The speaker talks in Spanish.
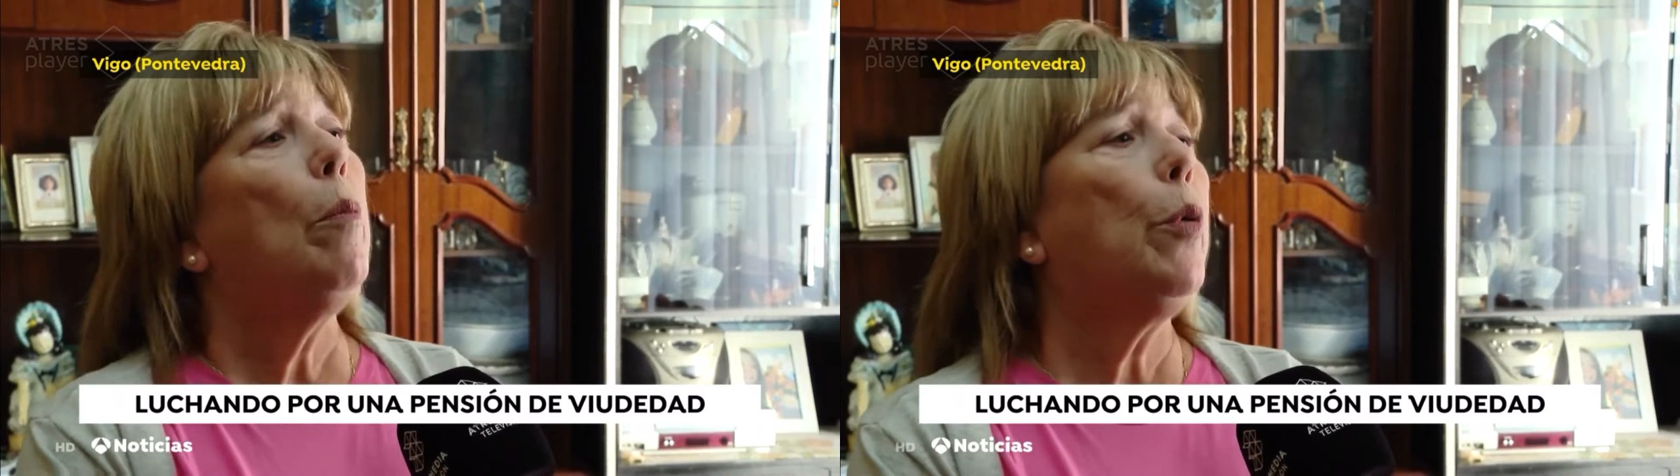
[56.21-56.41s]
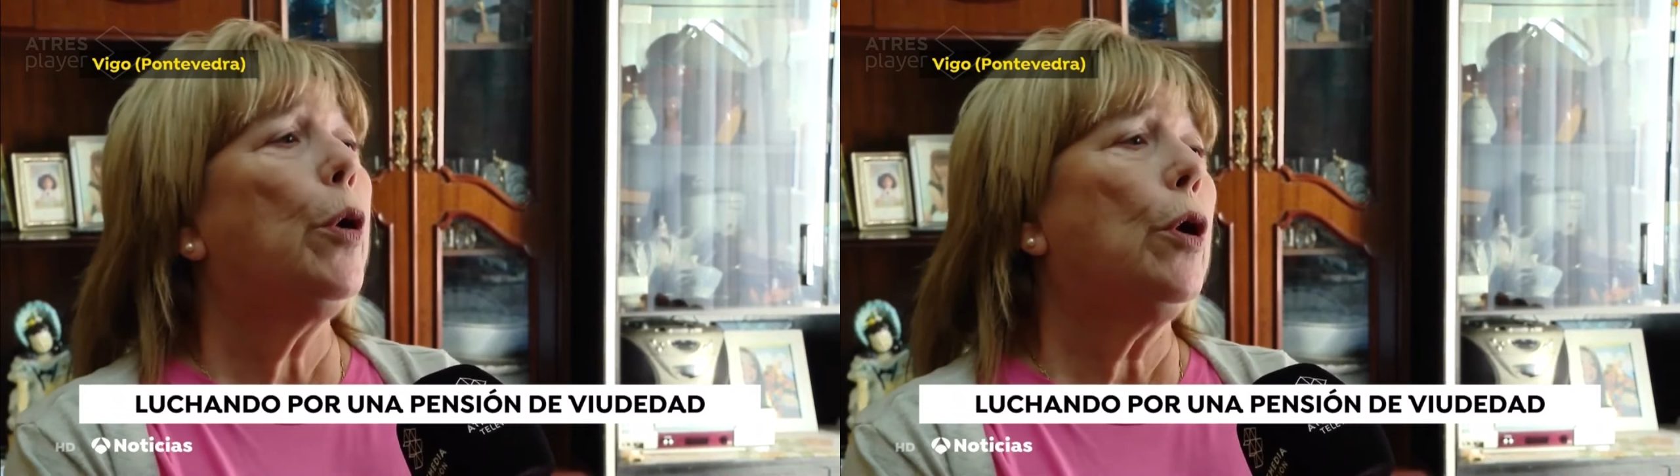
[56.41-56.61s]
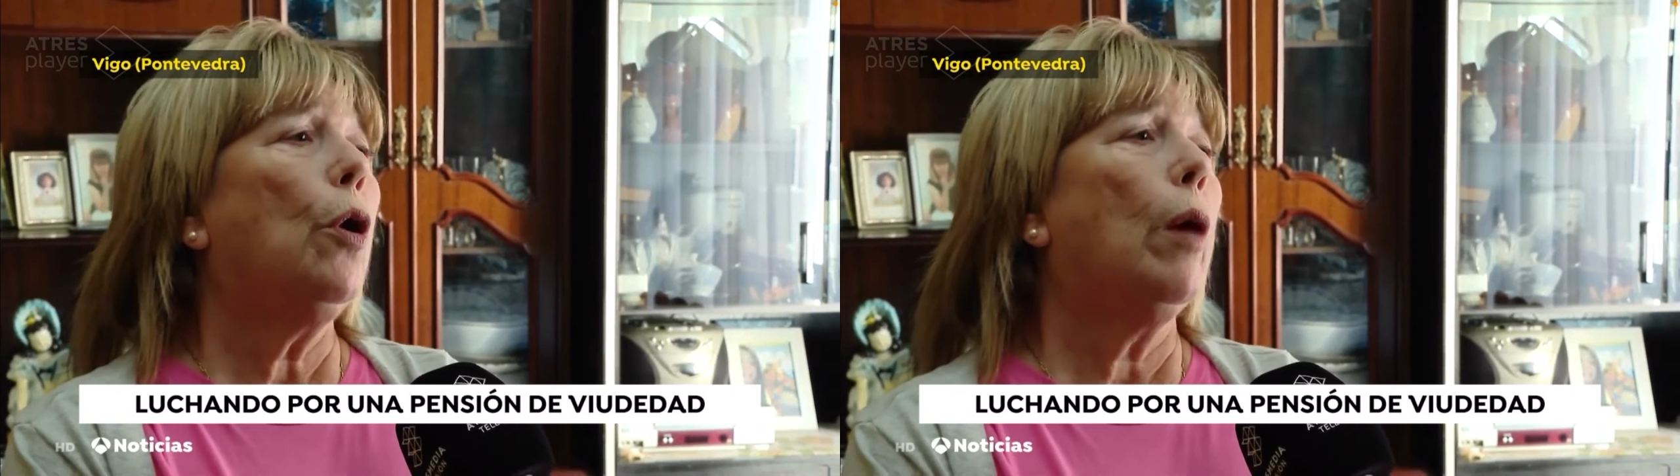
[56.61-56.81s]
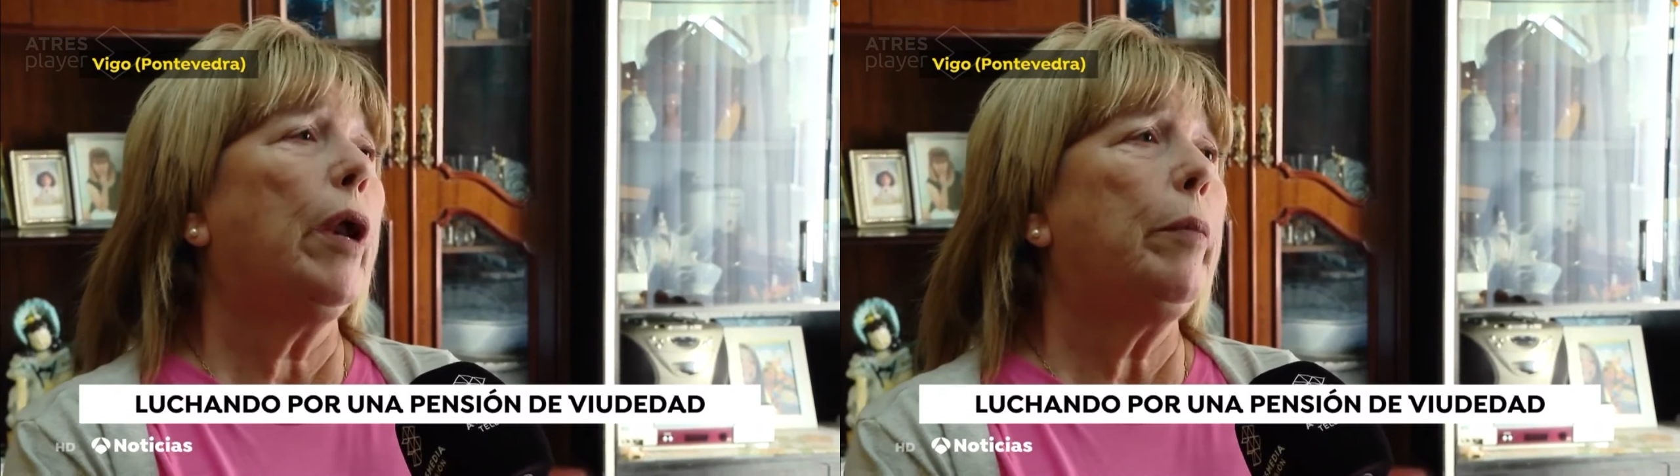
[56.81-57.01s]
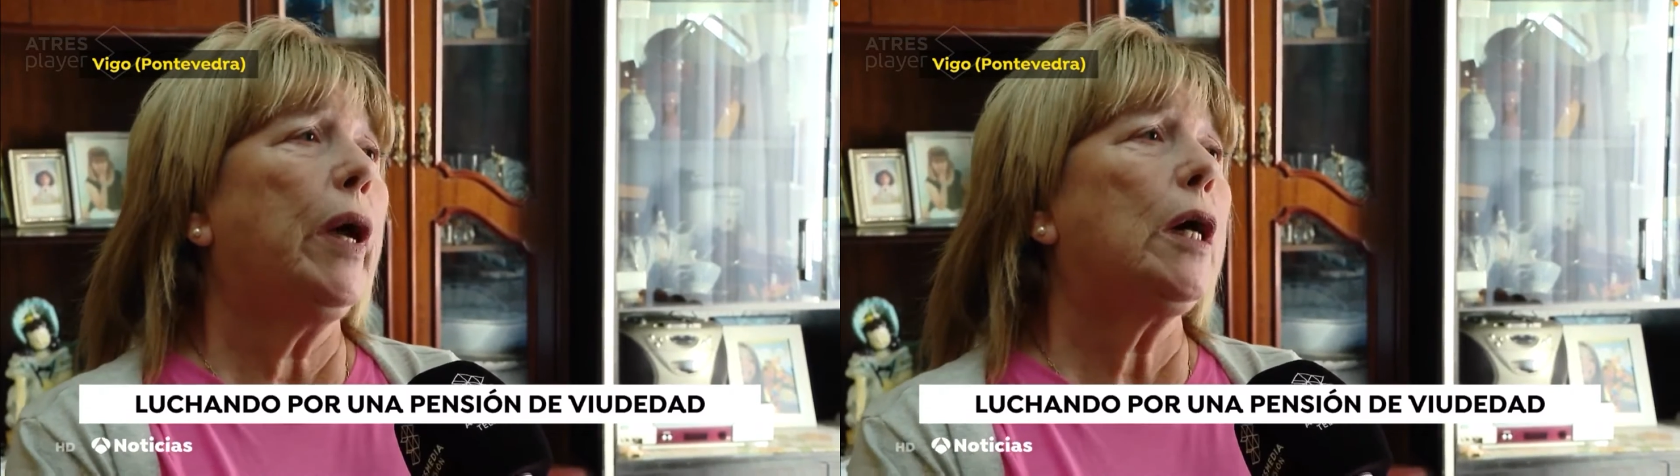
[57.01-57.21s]
por no
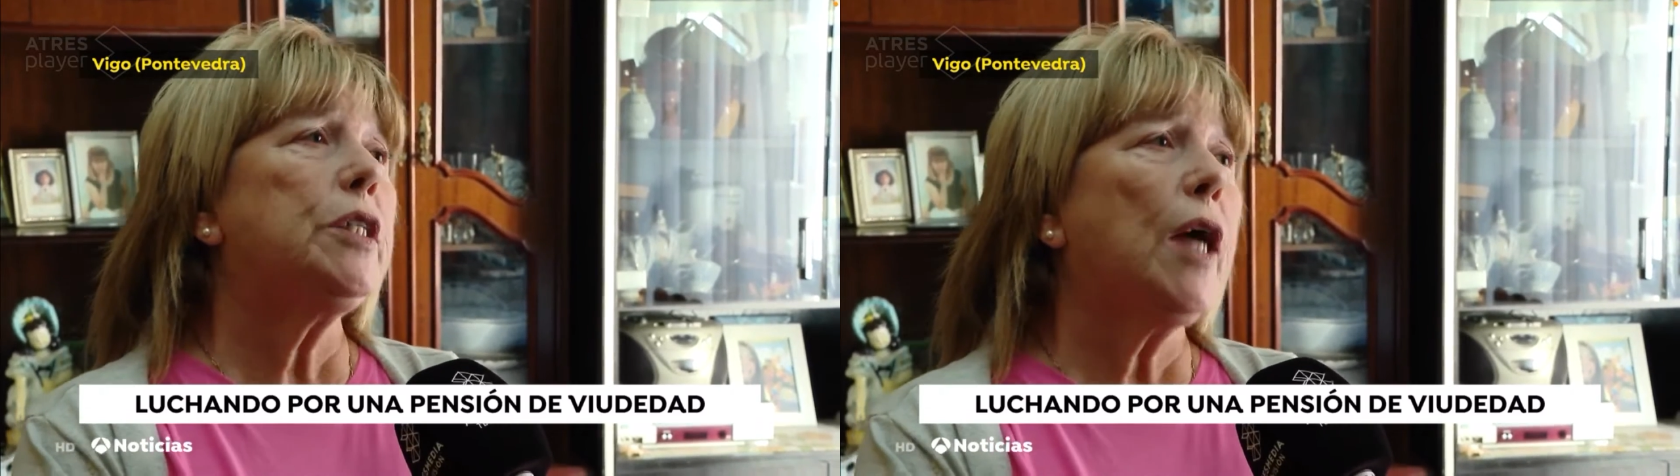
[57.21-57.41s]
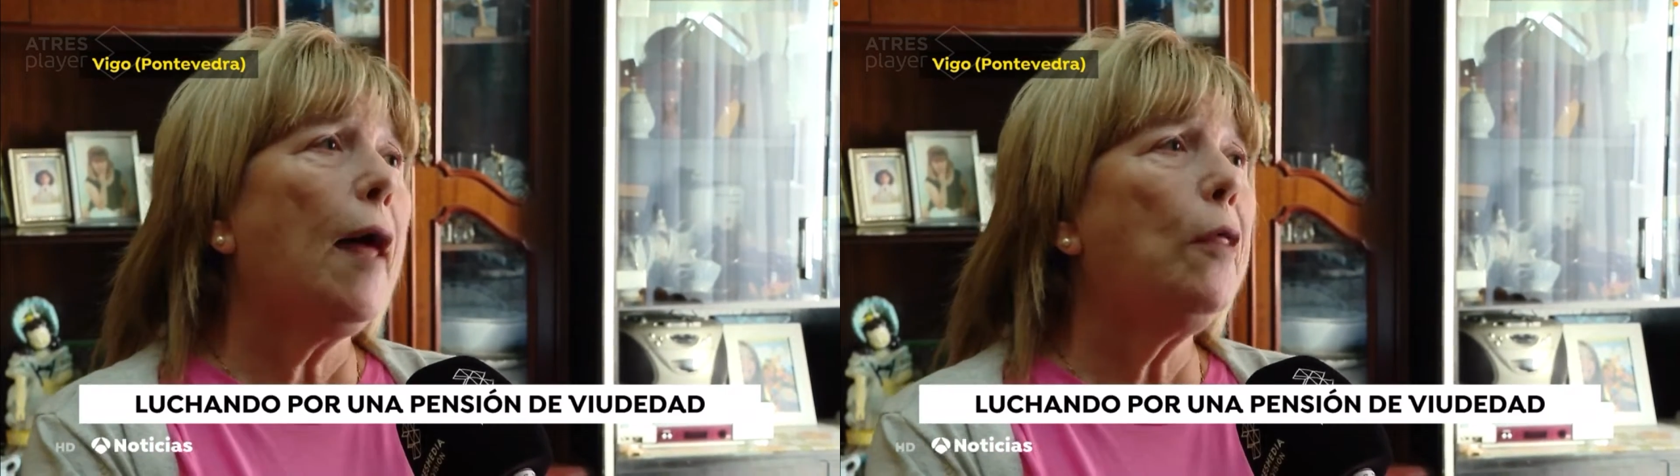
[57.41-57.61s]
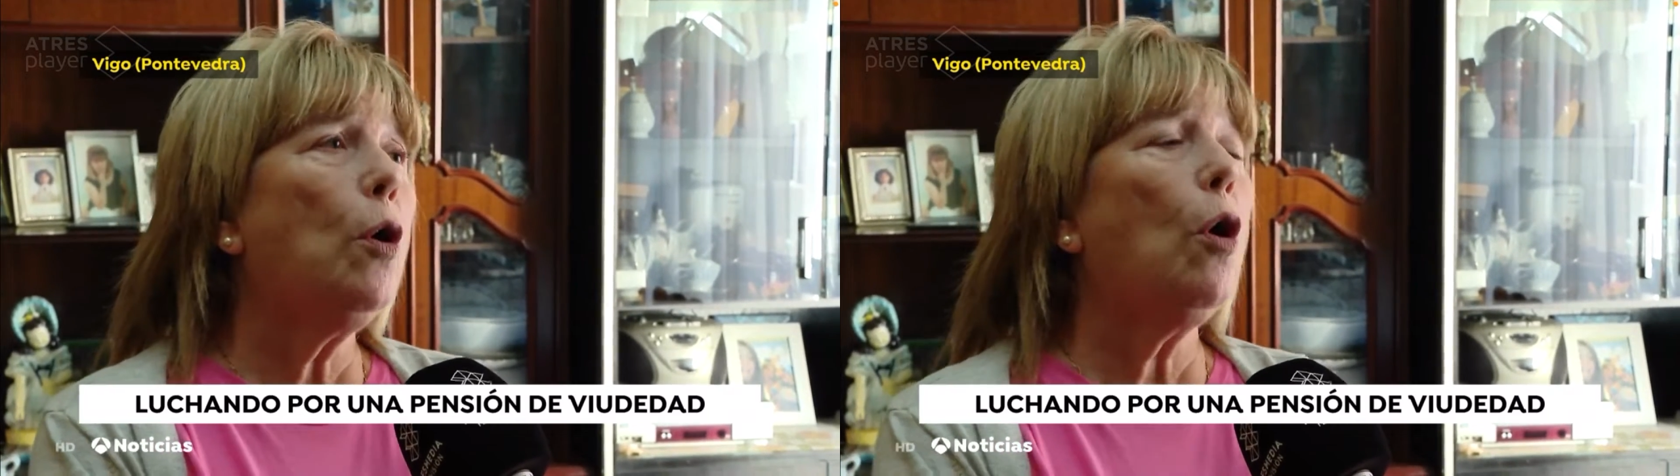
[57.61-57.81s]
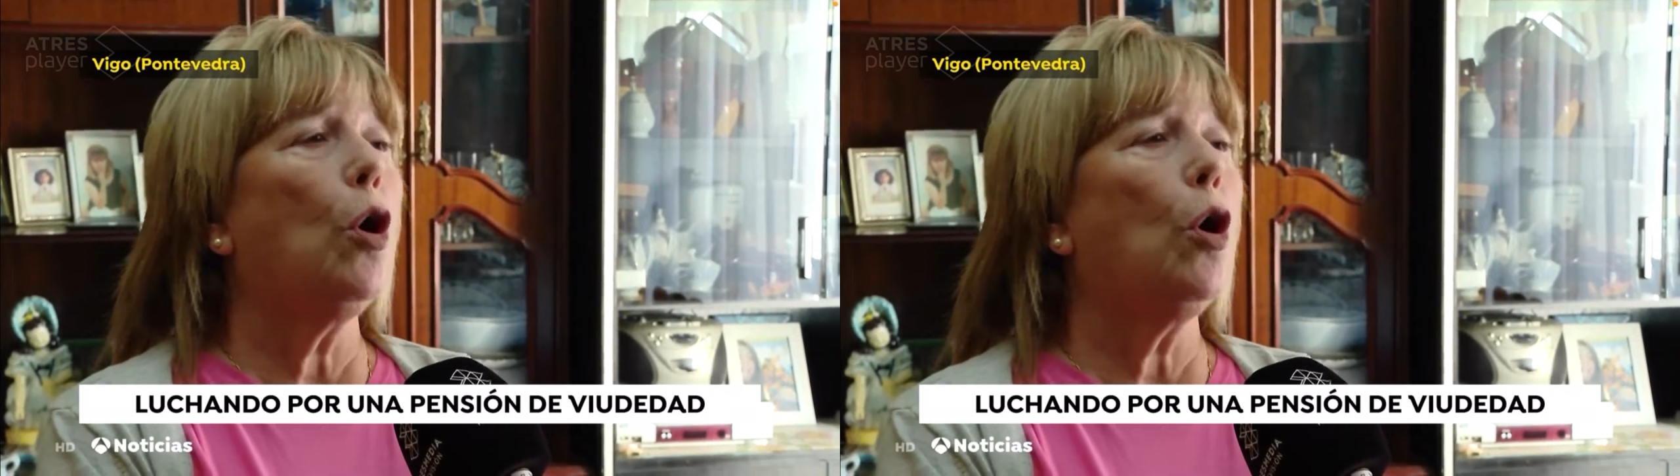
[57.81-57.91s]
haberme casado